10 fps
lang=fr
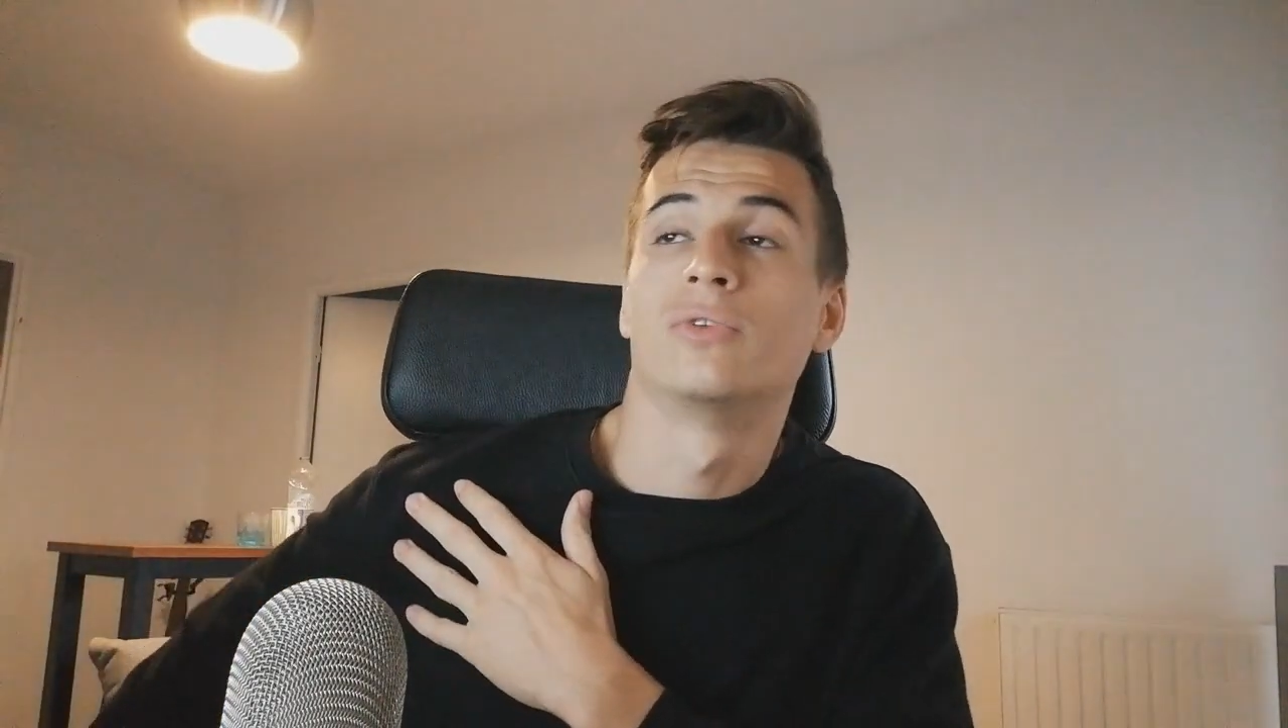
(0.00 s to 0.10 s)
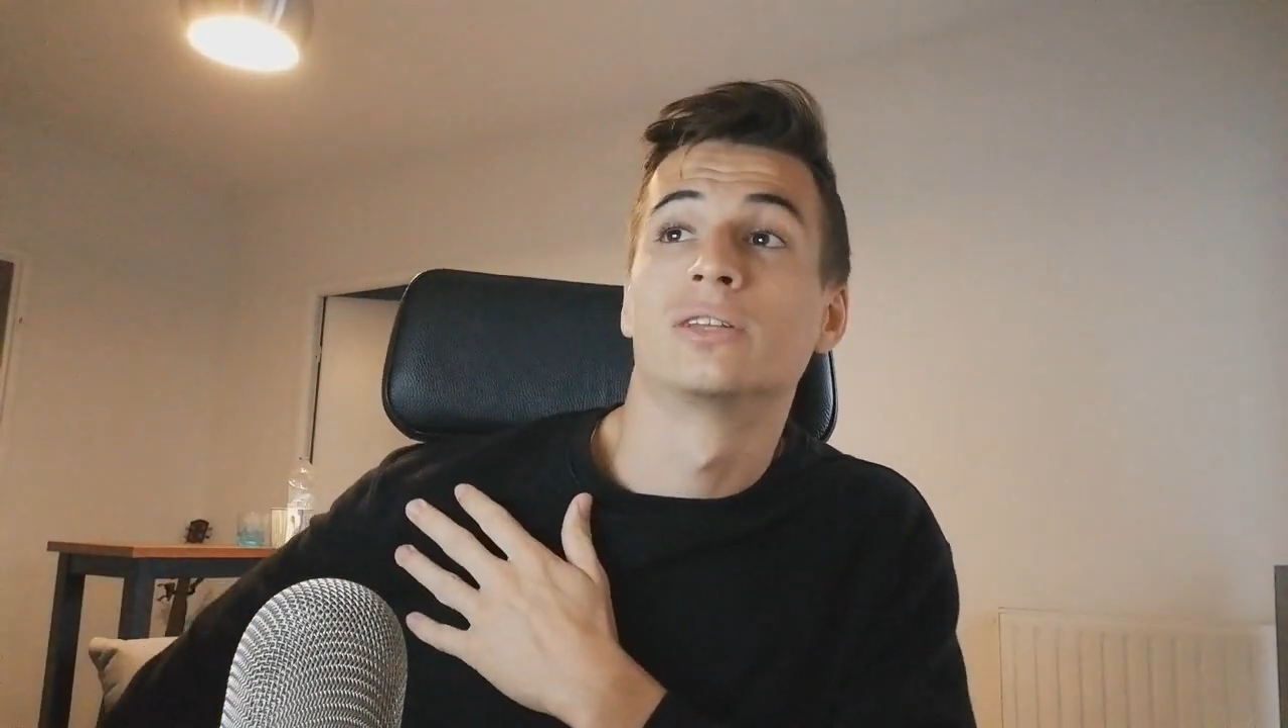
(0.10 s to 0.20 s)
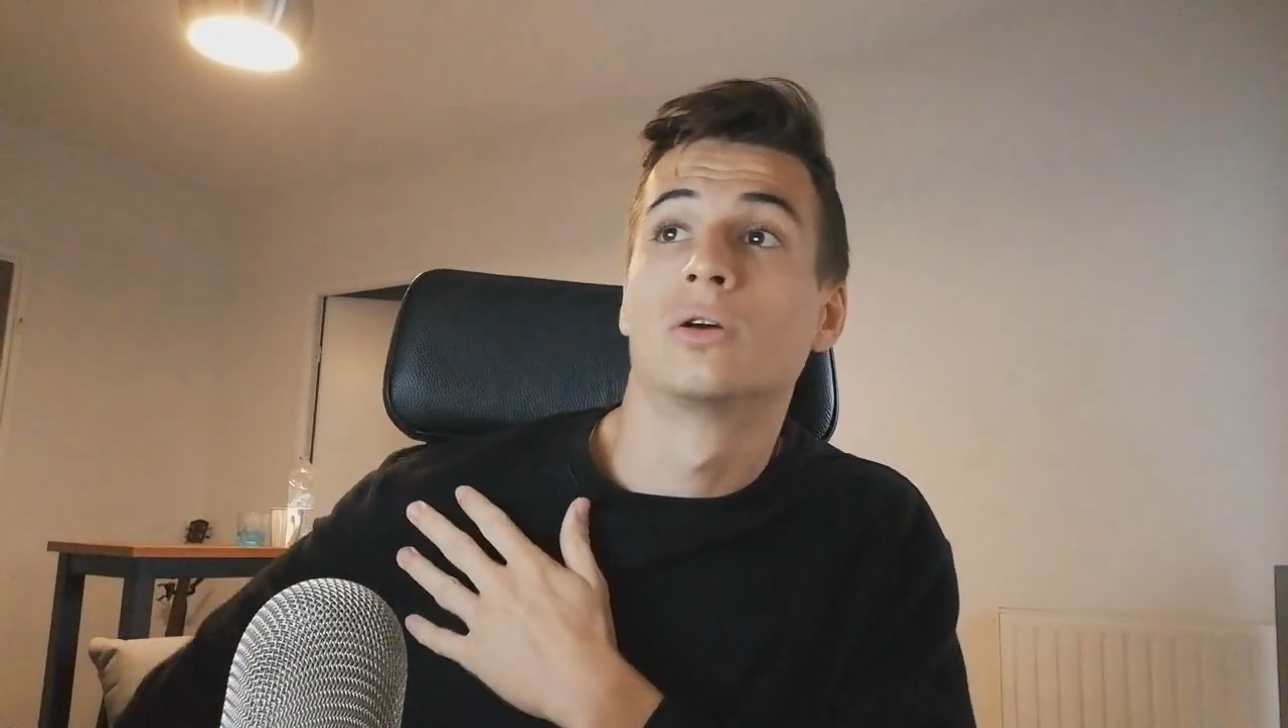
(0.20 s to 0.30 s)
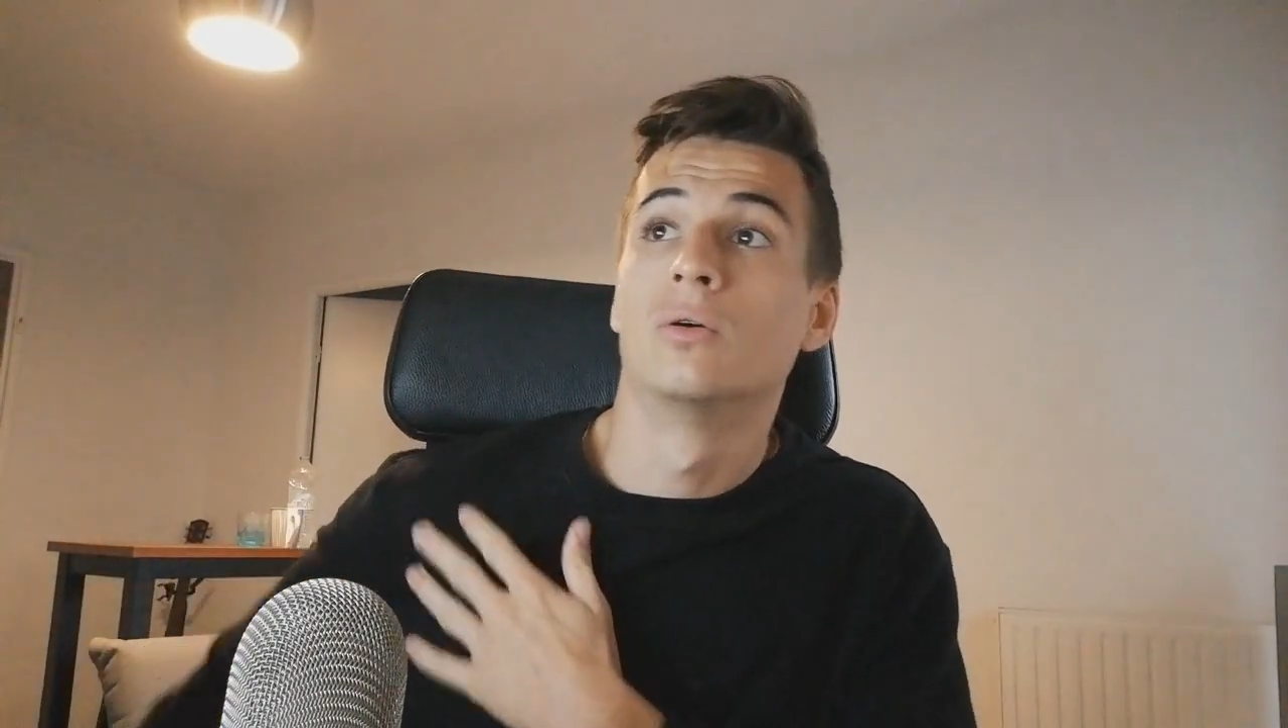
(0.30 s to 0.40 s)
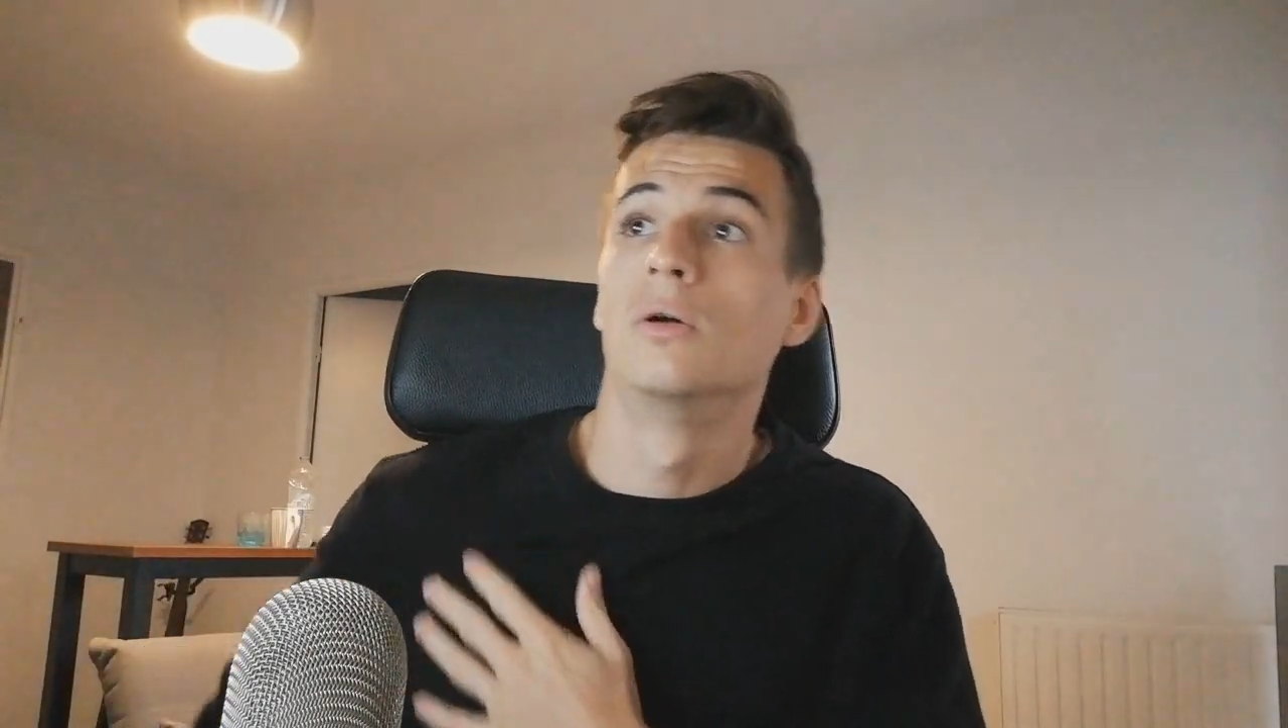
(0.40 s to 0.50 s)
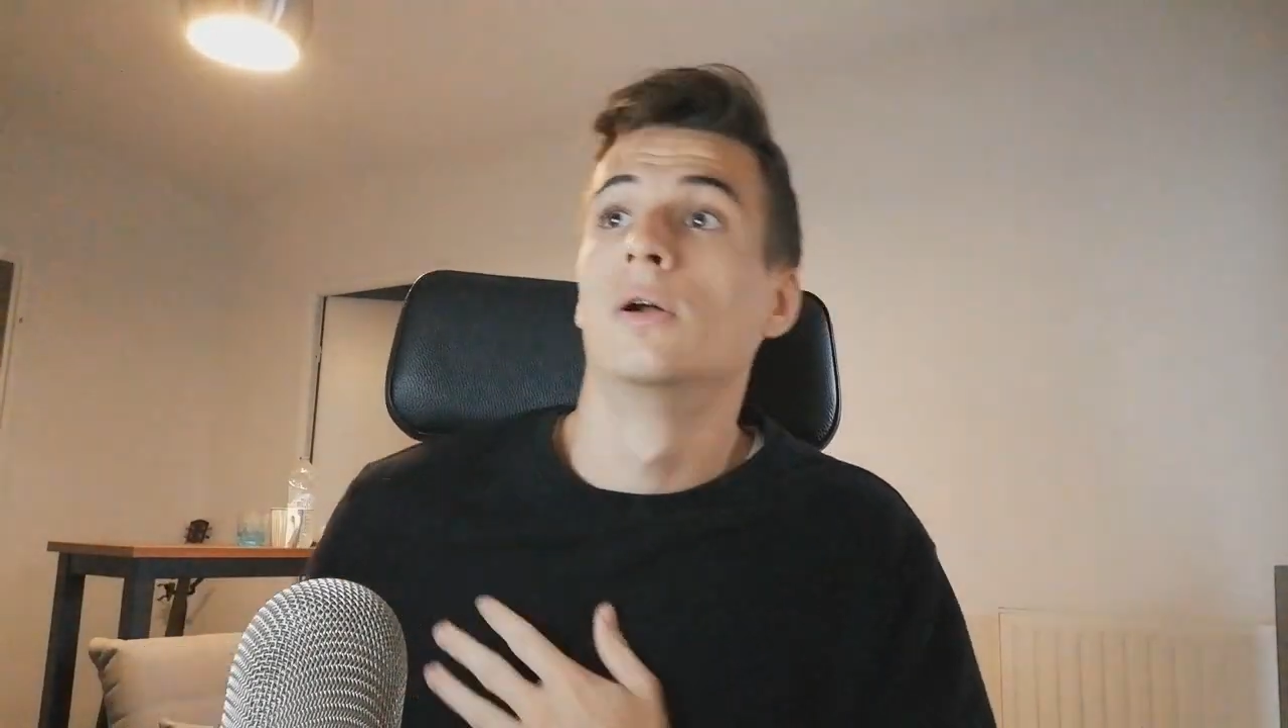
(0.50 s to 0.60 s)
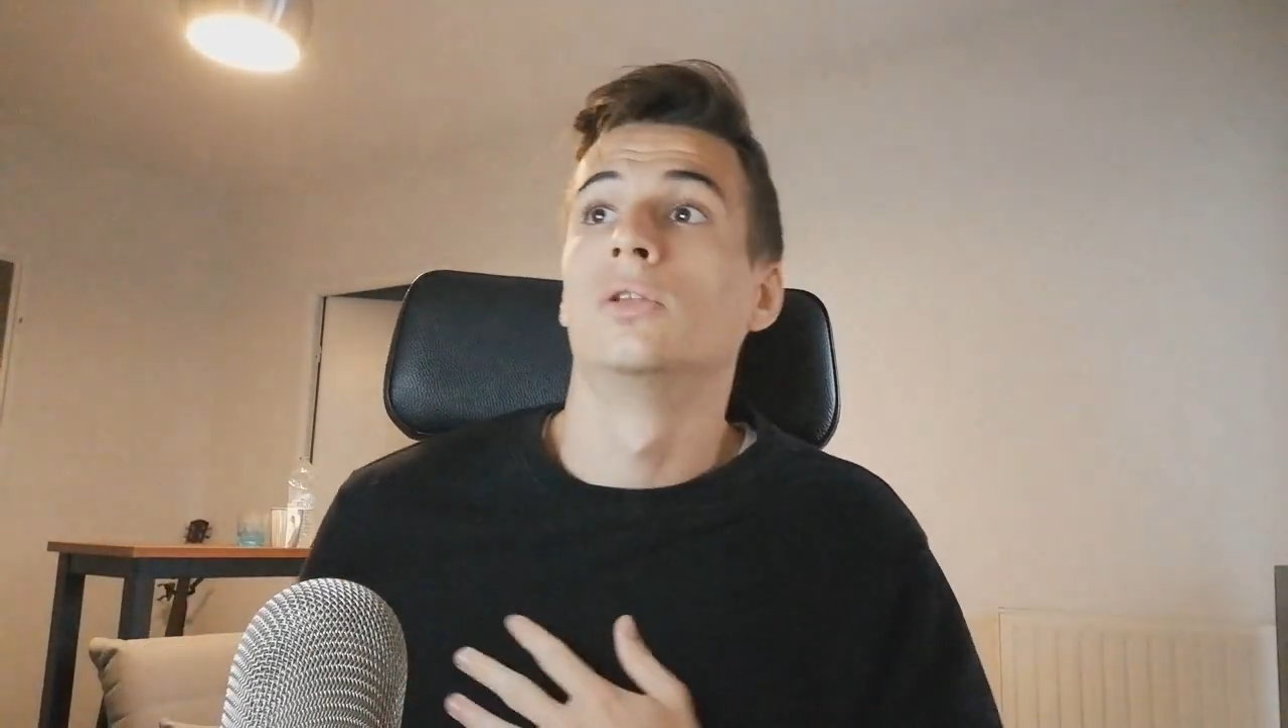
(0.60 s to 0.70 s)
20 ans.